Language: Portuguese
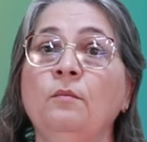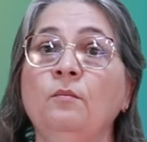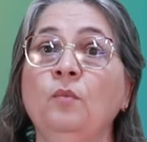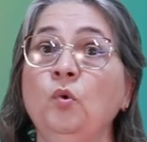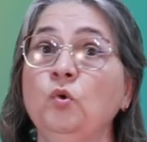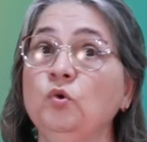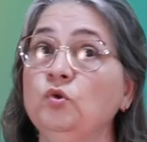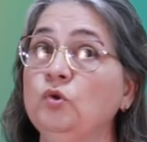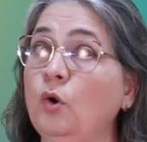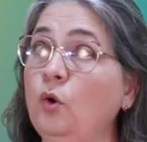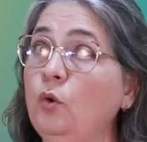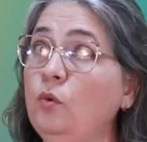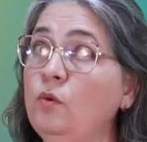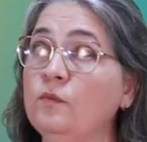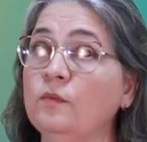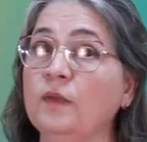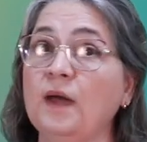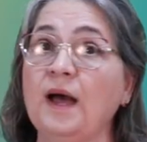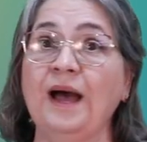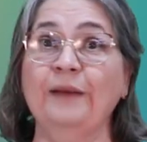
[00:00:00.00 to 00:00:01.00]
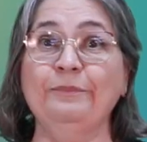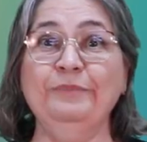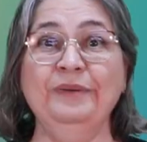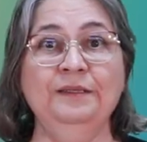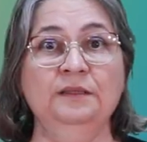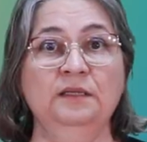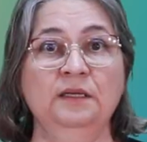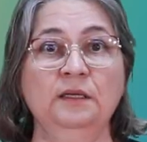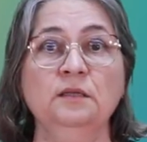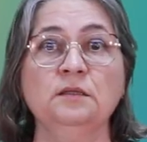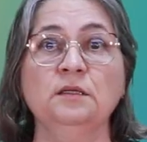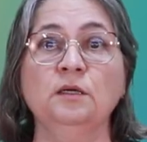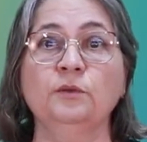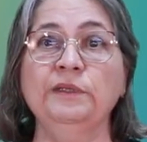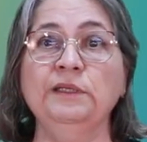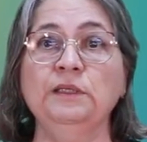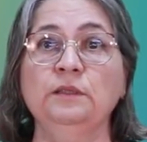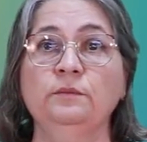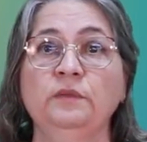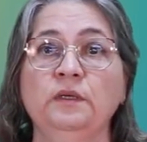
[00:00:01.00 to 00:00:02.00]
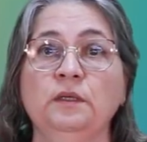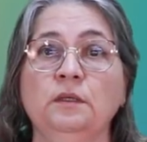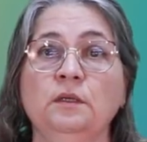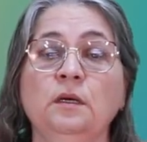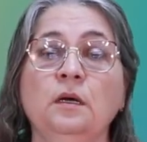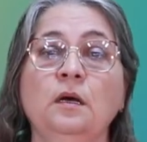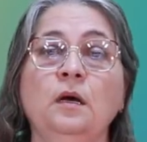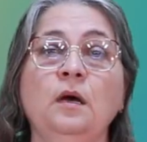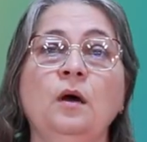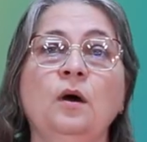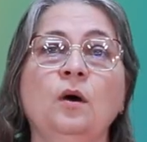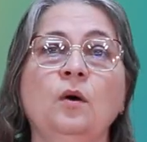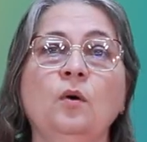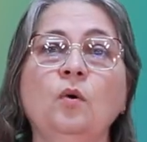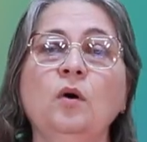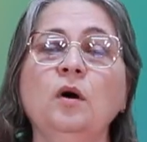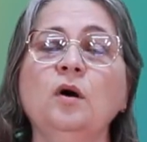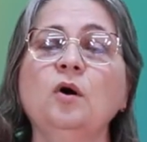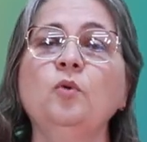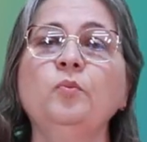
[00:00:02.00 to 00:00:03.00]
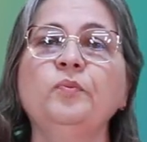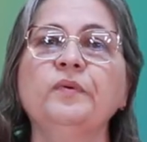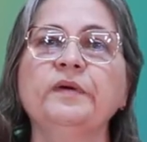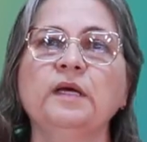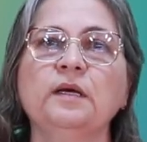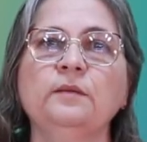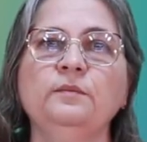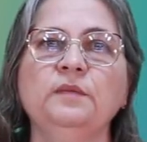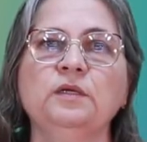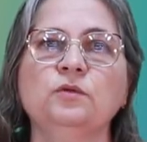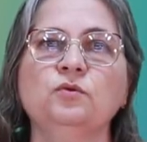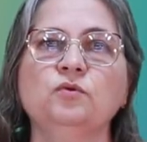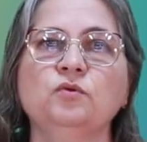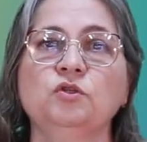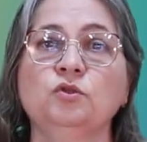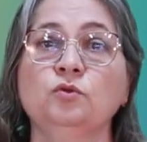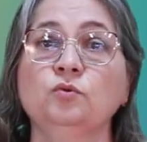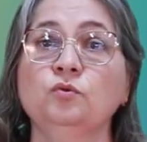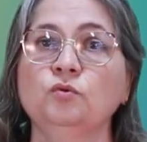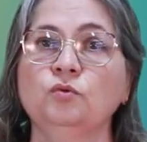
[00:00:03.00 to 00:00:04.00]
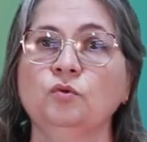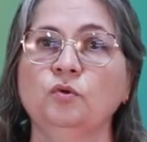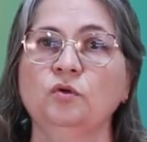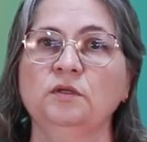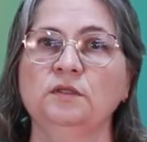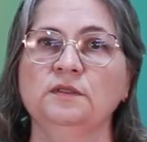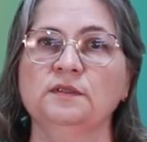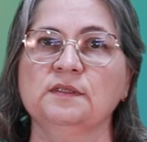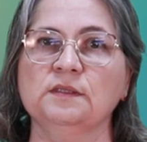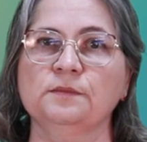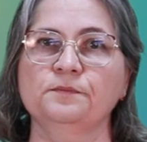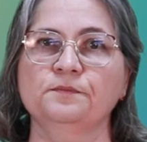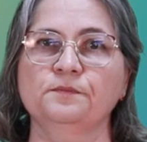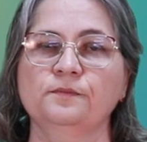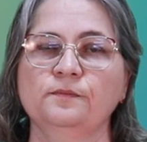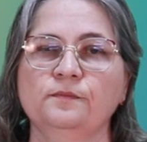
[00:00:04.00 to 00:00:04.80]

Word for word: Moodle, Aprender da UNB, com acompanhamento de tutores.